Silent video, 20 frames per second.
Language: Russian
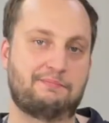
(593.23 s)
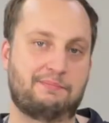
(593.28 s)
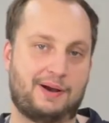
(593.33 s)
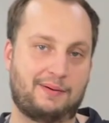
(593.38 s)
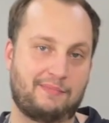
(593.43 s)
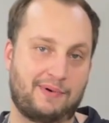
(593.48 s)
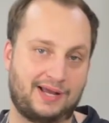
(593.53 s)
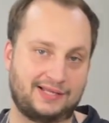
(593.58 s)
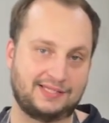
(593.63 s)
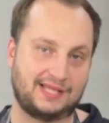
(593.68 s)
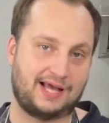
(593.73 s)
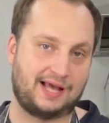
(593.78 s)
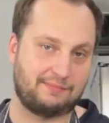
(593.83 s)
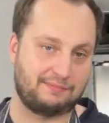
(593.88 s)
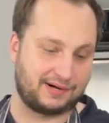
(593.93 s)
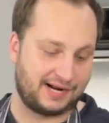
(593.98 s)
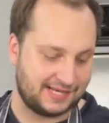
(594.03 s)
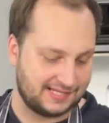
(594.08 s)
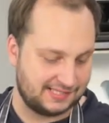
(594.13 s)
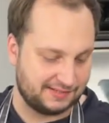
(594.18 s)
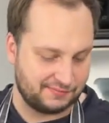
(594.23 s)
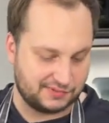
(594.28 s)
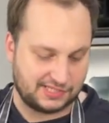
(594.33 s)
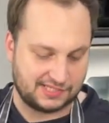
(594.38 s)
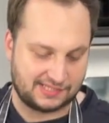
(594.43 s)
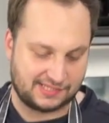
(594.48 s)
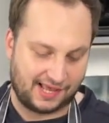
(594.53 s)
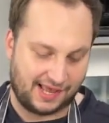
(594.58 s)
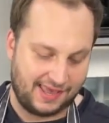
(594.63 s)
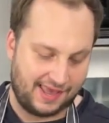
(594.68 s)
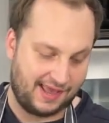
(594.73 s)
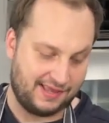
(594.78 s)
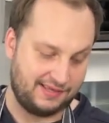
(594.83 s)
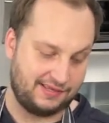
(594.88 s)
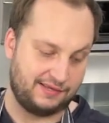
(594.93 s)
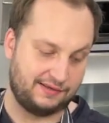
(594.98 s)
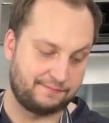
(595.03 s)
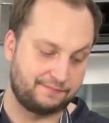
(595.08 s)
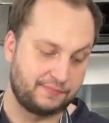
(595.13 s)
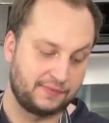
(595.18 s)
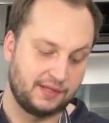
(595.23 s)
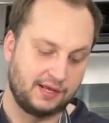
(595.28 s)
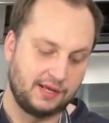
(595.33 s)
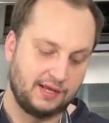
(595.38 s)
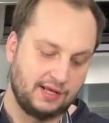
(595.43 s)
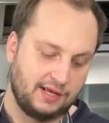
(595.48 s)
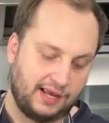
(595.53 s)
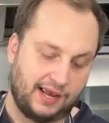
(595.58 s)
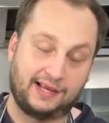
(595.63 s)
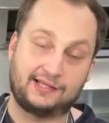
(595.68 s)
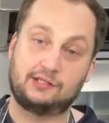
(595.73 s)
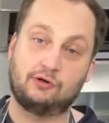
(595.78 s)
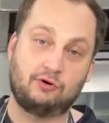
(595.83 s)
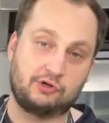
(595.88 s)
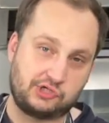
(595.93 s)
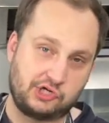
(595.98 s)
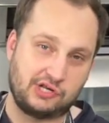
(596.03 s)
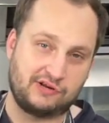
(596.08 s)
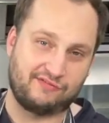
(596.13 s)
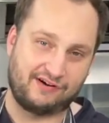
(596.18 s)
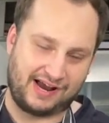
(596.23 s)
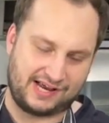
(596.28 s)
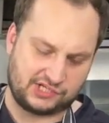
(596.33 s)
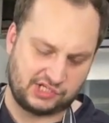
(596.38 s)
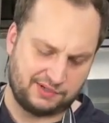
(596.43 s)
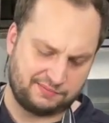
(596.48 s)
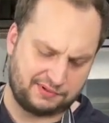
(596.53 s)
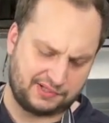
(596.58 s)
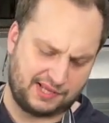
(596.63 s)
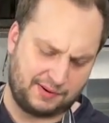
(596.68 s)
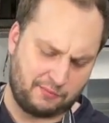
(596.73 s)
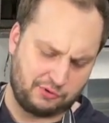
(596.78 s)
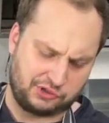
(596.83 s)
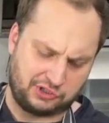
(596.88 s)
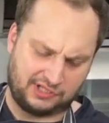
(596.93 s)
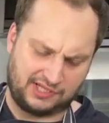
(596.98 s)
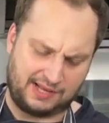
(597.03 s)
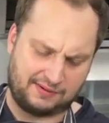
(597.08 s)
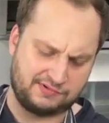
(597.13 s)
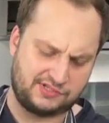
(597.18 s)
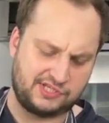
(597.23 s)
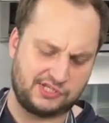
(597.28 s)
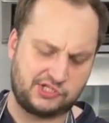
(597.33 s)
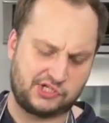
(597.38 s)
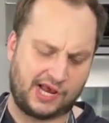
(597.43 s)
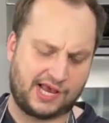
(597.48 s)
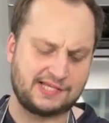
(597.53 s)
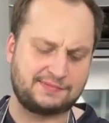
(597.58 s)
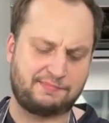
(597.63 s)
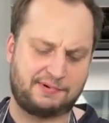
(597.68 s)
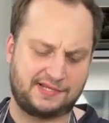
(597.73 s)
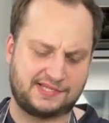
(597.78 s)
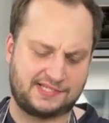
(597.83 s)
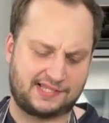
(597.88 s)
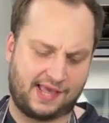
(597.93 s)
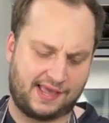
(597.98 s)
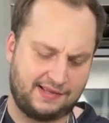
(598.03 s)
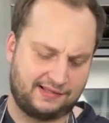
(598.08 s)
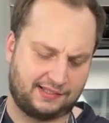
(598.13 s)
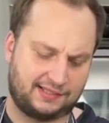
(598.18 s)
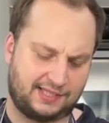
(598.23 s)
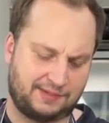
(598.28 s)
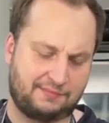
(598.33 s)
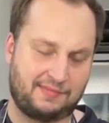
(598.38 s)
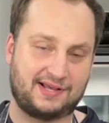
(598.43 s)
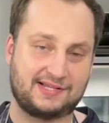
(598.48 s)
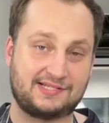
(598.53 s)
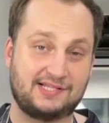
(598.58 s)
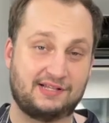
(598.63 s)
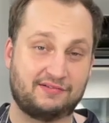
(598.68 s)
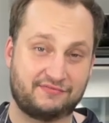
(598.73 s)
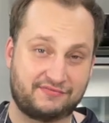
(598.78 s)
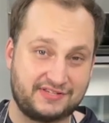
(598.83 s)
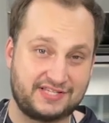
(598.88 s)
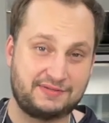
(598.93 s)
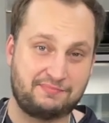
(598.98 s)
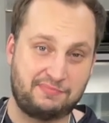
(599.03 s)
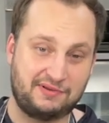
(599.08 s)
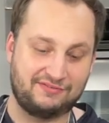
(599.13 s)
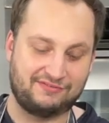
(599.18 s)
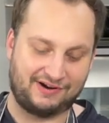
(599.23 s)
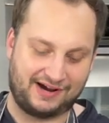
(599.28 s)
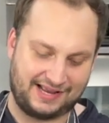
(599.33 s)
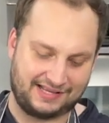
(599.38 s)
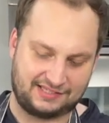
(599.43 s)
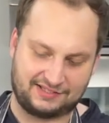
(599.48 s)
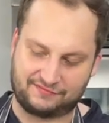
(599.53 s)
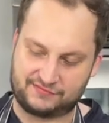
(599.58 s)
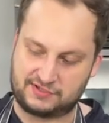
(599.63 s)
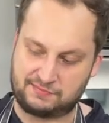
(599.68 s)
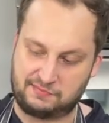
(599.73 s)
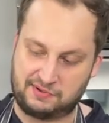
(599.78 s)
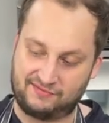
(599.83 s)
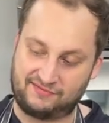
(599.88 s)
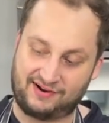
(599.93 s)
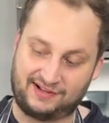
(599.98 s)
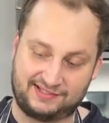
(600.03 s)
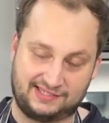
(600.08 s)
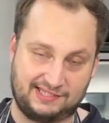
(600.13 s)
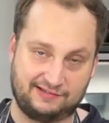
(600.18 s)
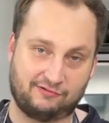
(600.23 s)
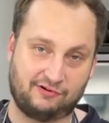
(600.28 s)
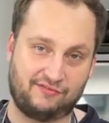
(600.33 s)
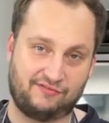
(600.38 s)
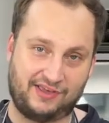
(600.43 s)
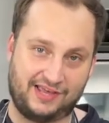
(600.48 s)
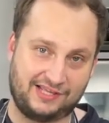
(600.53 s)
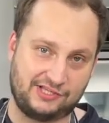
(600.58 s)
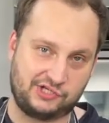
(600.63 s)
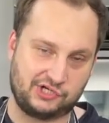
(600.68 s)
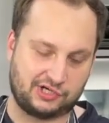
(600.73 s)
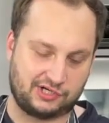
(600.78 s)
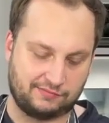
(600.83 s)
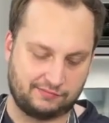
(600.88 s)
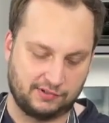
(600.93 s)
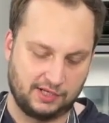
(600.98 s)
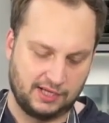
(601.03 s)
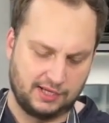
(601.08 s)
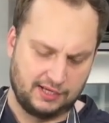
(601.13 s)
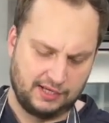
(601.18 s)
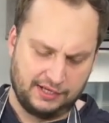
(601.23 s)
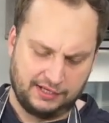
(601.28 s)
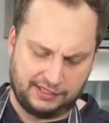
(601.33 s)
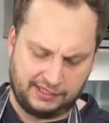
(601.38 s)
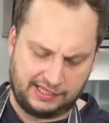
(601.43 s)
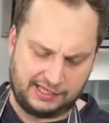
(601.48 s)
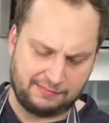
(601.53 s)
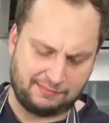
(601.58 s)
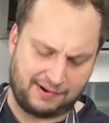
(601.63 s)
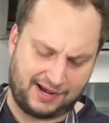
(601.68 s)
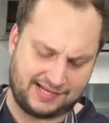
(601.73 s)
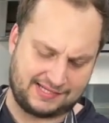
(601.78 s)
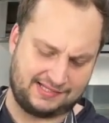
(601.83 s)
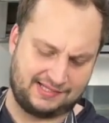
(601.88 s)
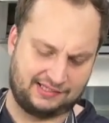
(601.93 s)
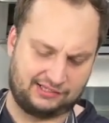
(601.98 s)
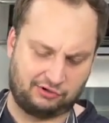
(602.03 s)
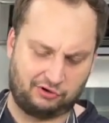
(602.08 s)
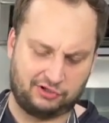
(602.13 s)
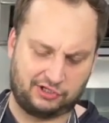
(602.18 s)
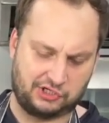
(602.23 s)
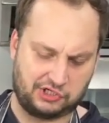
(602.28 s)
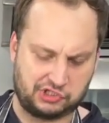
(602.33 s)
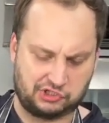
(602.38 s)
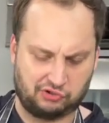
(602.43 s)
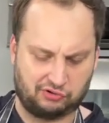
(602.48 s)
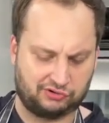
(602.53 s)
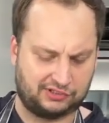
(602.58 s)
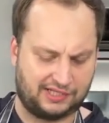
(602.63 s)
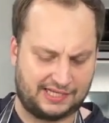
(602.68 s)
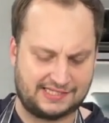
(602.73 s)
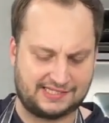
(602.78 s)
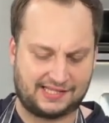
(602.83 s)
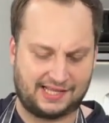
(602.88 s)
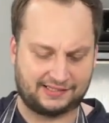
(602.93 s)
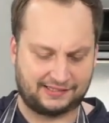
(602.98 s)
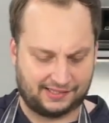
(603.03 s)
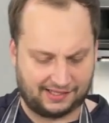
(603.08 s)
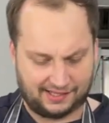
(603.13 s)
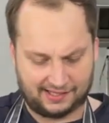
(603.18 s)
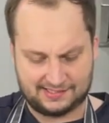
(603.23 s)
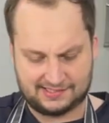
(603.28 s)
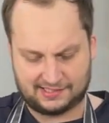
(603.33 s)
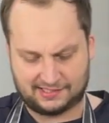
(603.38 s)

помадообразным состоянием Это очень важно, потому что нам сейчас предстоит это масло взбивать, взбивать его венчиком – и масло только что достатое из